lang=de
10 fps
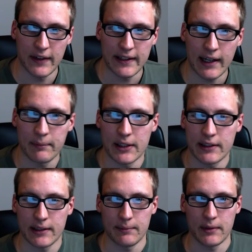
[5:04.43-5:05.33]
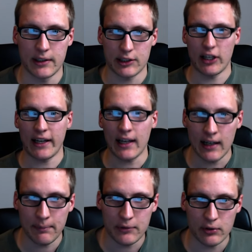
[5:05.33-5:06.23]
wenn ihr einen mit, mit Stecker
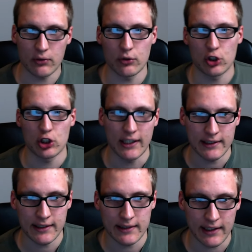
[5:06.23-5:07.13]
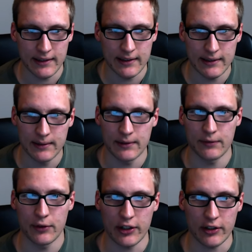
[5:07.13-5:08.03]
habt und ohne Schalter, dann äh,
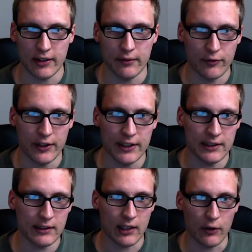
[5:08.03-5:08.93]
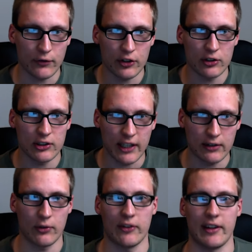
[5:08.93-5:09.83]
würde ich euch empfehlen, kauft euch eine
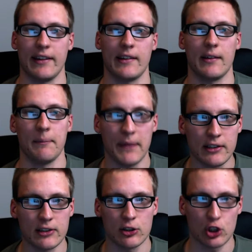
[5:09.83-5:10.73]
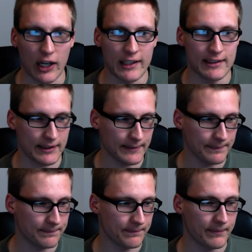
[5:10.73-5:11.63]
Steckdosenleiste mit Schalter.
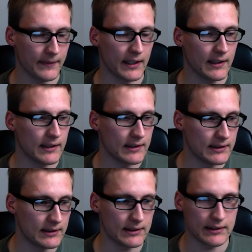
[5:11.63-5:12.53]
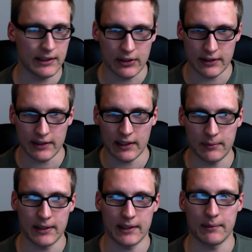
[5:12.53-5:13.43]
Äh, die könnt ihr dann
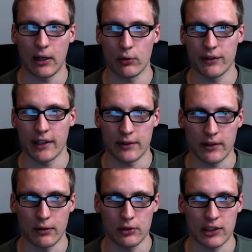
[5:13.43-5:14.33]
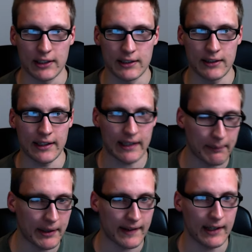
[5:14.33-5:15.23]
nämlich immer an und ausschalten. Ich habe
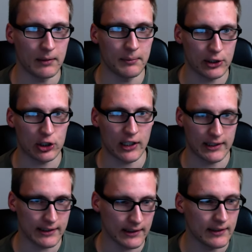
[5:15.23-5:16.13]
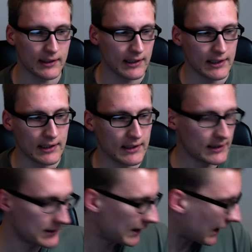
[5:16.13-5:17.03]
jetzt eine mit Schalter.
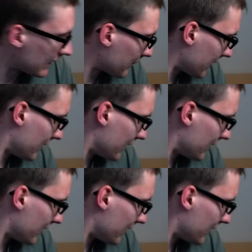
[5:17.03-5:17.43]
Äh, die kann ich aber nicht